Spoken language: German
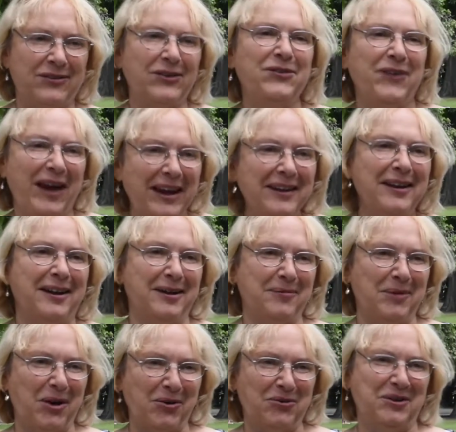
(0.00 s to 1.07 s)
sich verändern
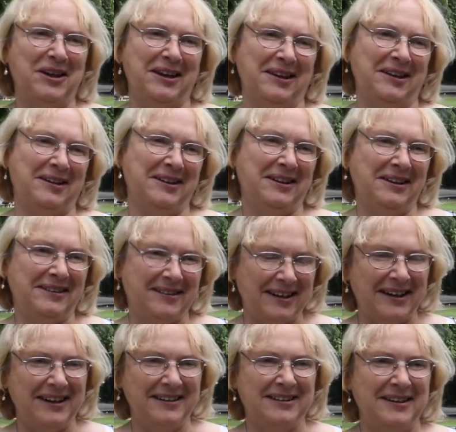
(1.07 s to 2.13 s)
im Laufe der
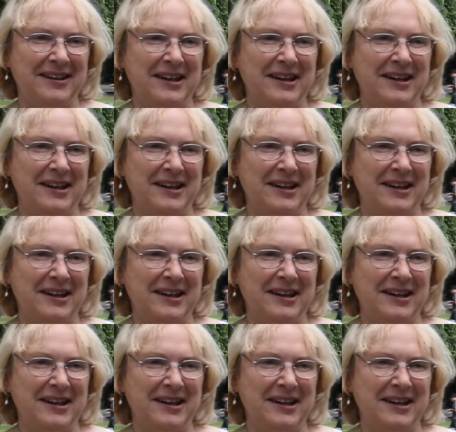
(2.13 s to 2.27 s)
Zeit.